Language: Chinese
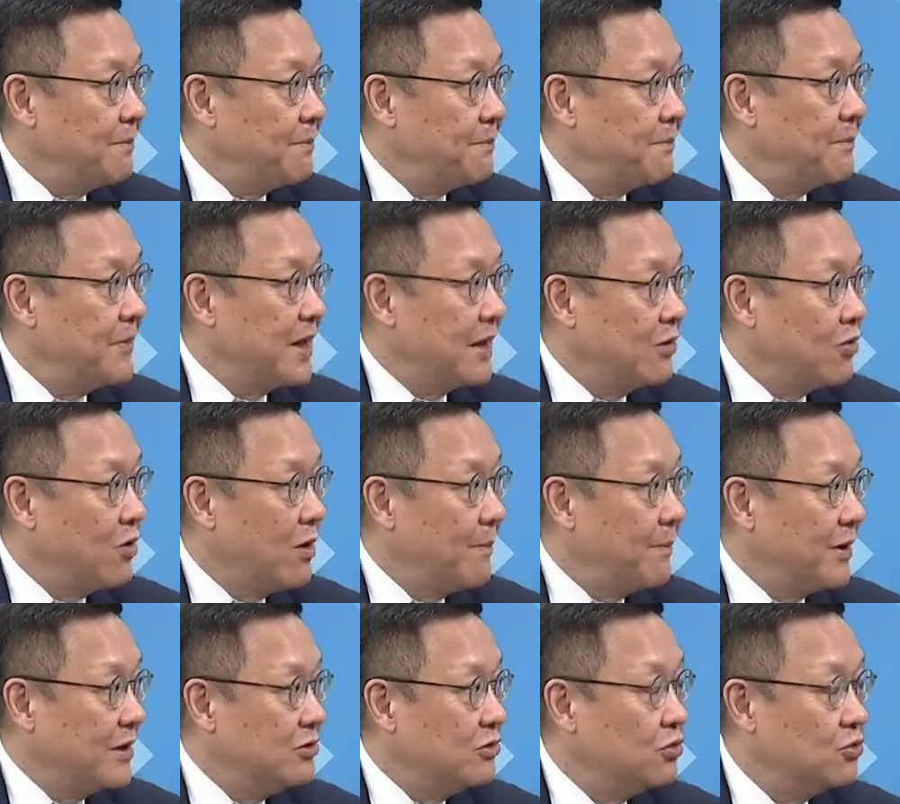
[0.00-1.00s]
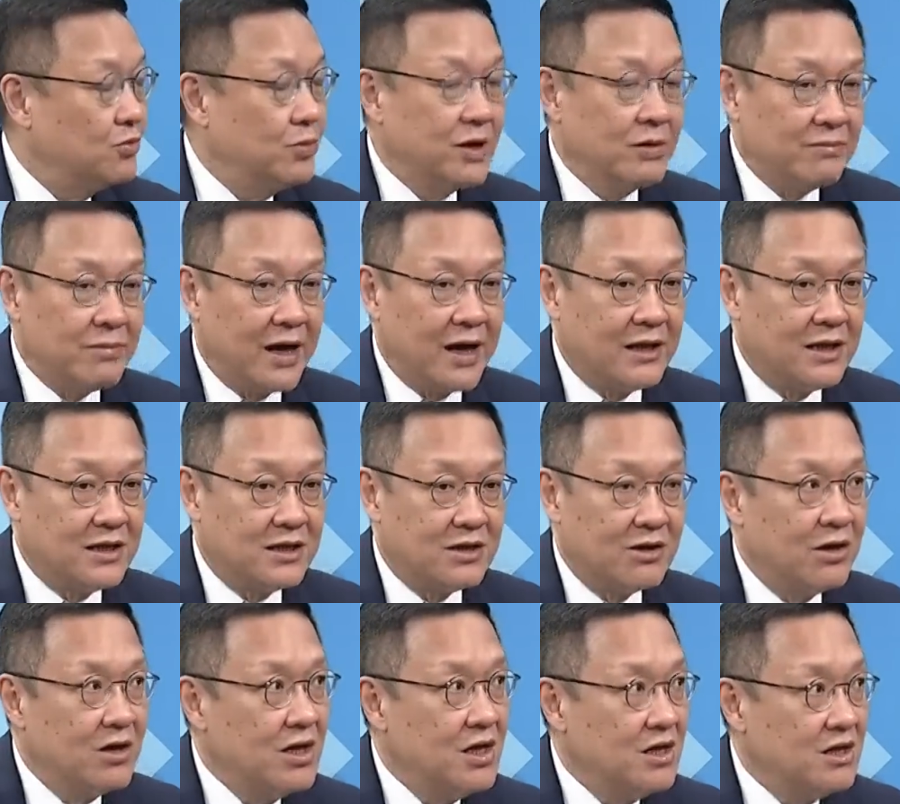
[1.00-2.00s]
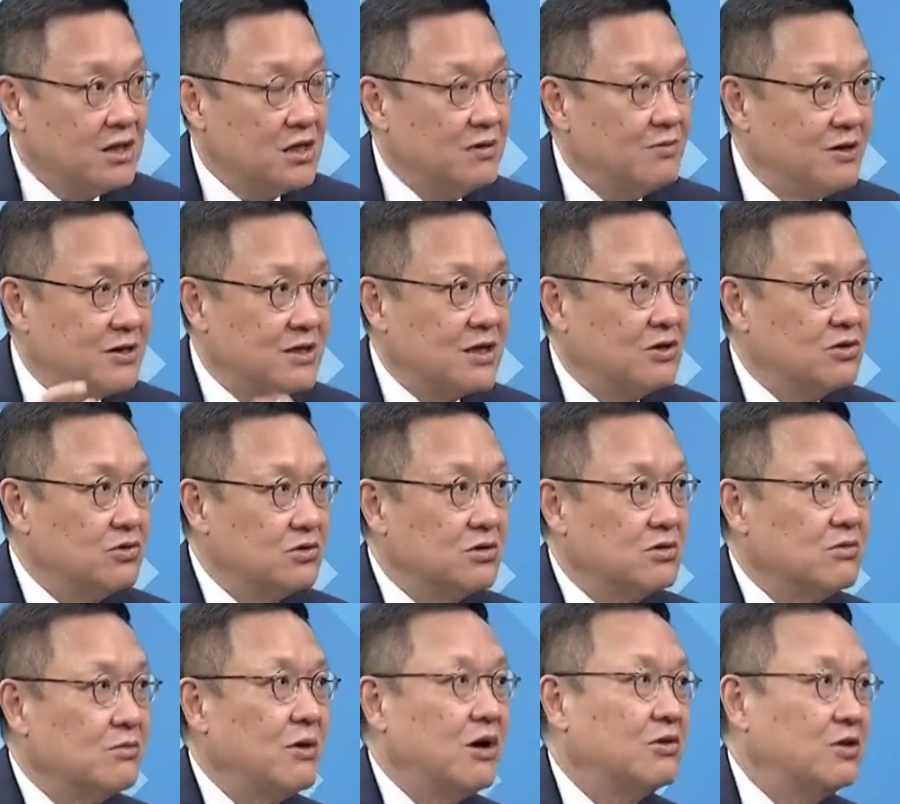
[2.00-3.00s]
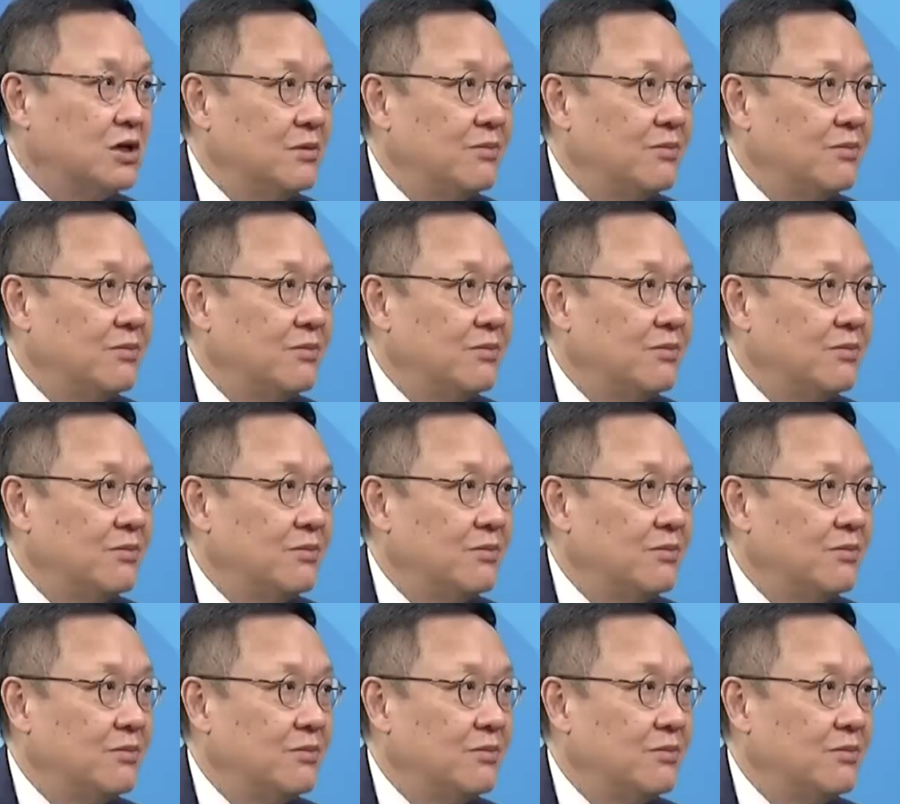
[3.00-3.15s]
美国本土品牌的酒基本上就是贸易